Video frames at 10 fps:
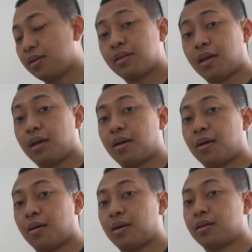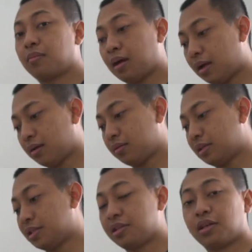Ya
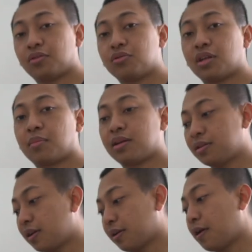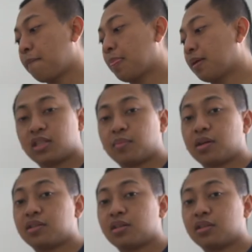isinya itu sama aja lah ya
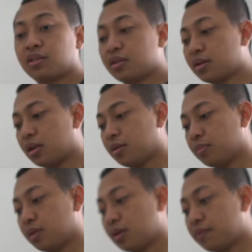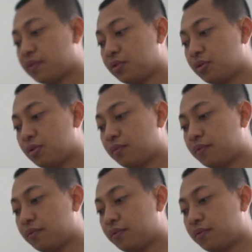sama aja ketika kalian melihat video,